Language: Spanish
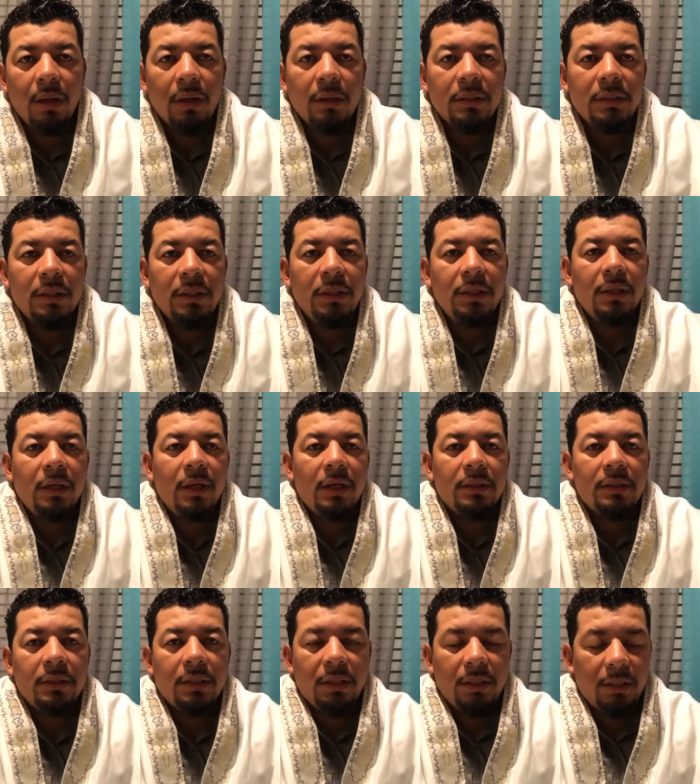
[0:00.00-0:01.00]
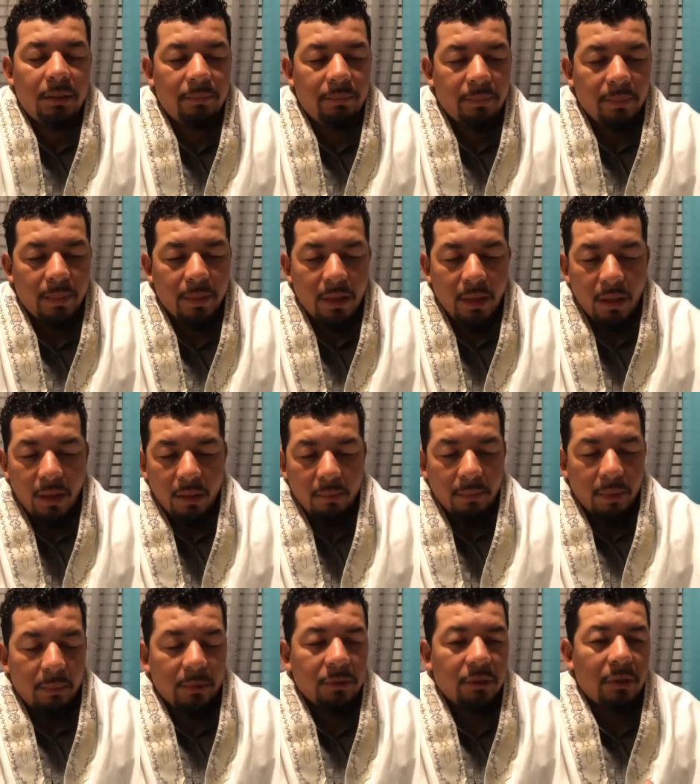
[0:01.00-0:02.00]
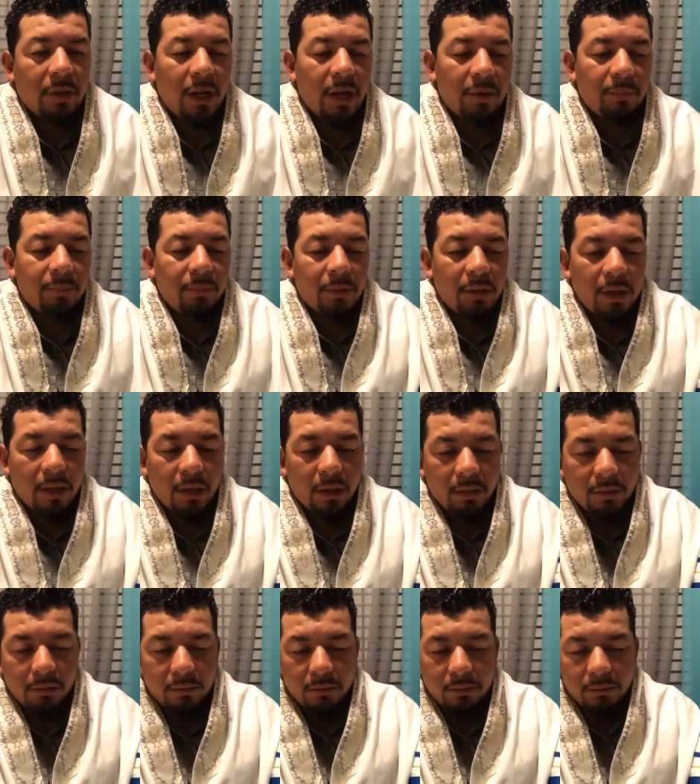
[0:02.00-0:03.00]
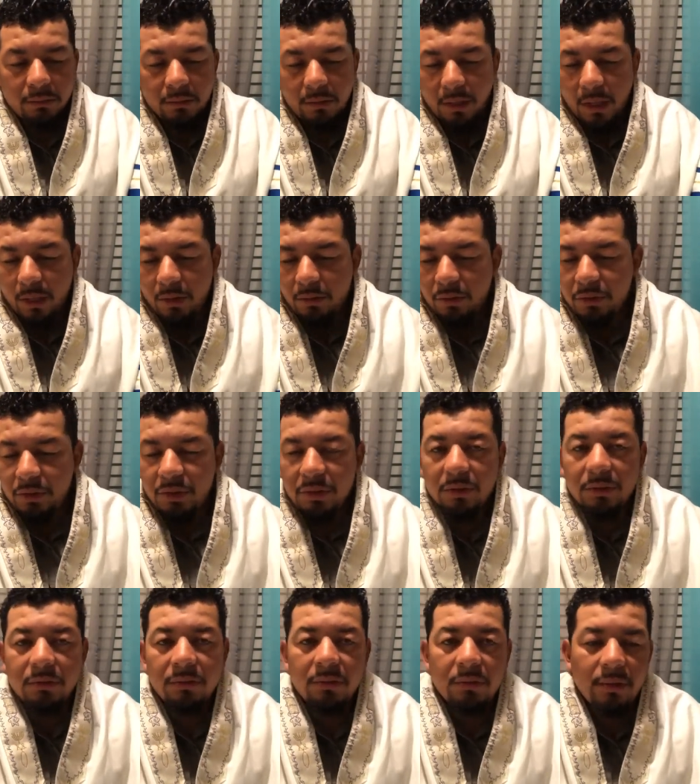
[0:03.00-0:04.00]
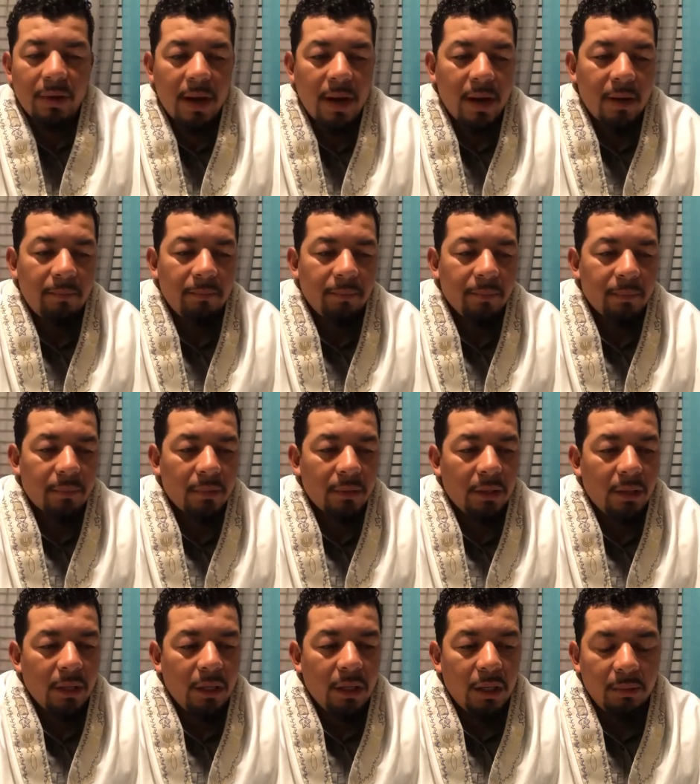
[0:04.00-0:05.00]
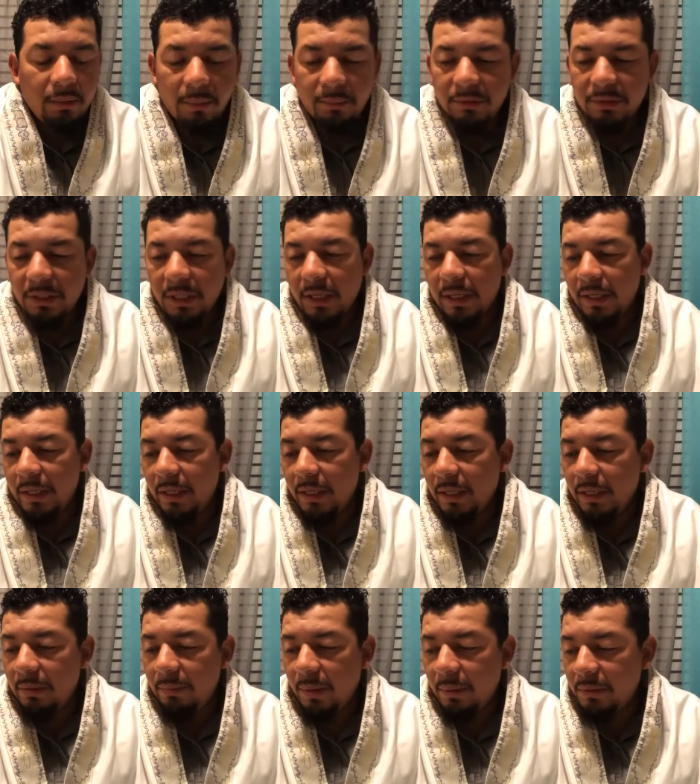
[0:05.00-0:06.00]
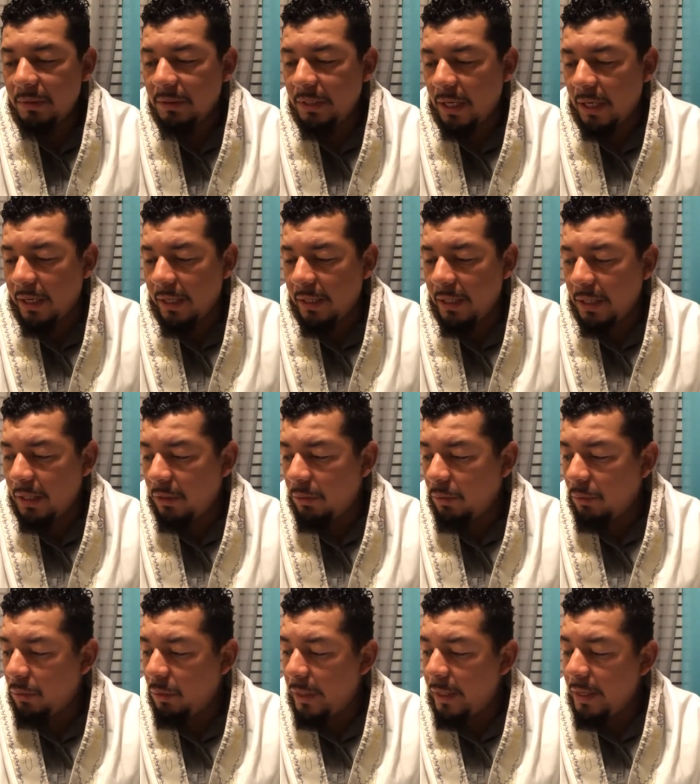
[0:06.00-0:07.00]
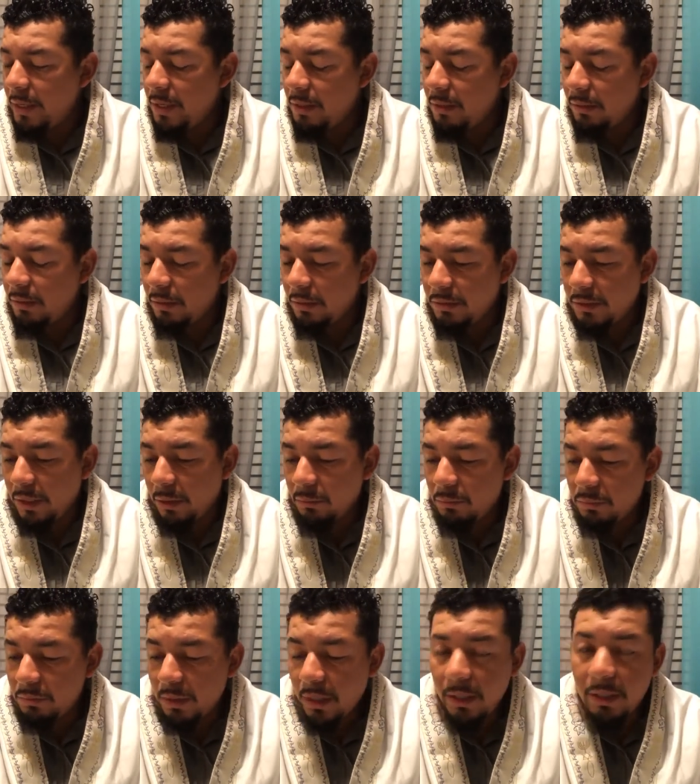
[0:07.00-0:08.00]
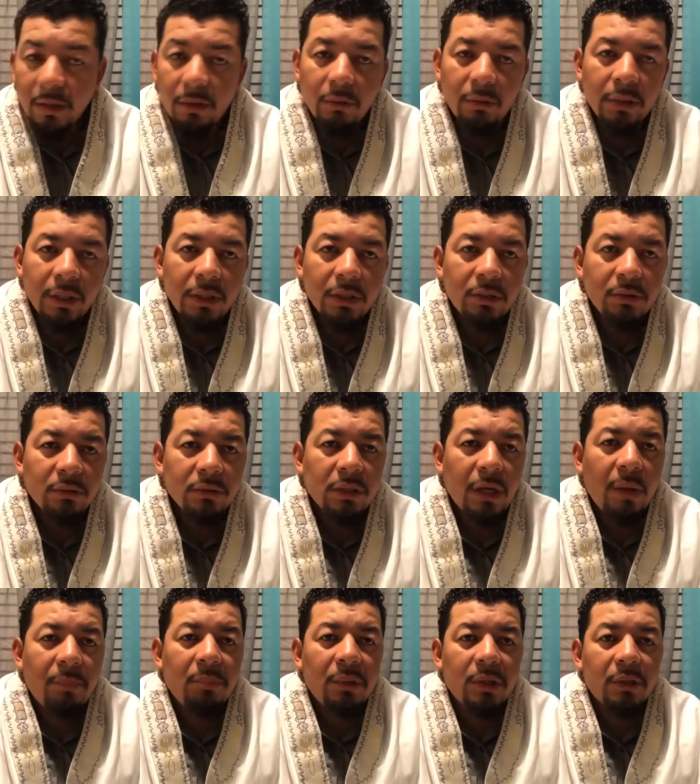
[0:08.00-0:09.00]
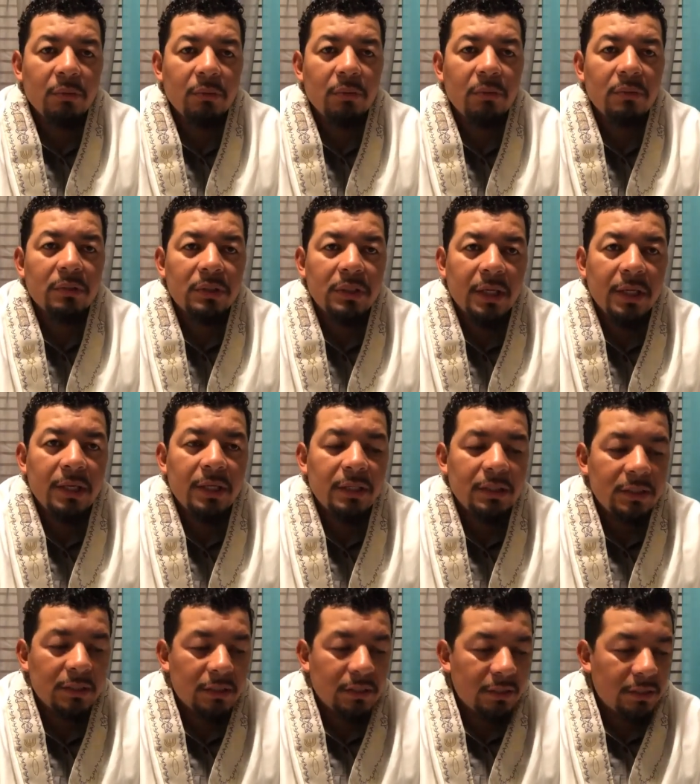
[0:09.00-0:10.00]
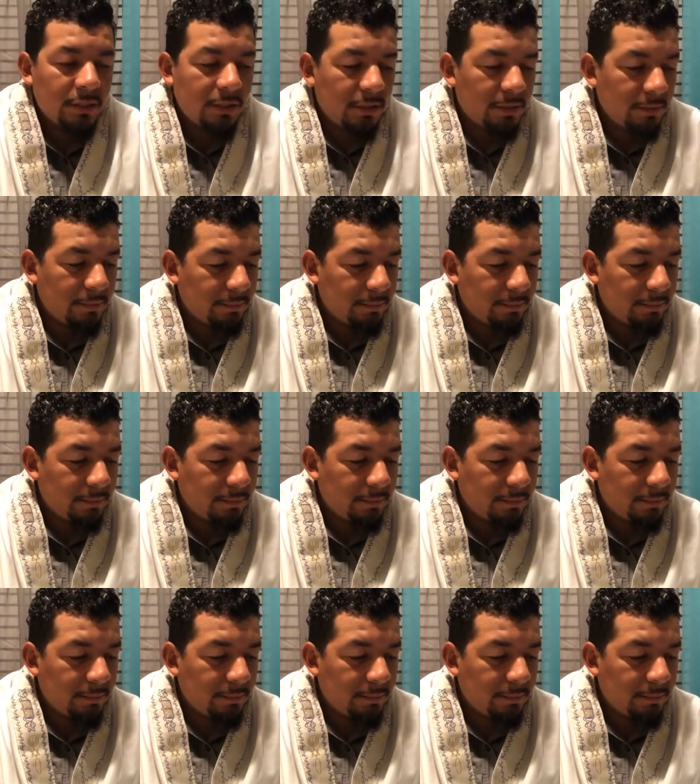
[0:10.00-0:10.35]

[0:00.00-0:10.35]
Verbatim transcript: Así, este, vamos a orar por la Kadosh Torah y vamos a leer, vamos a estar leyendo en Segunda de Corintios capítulo 6.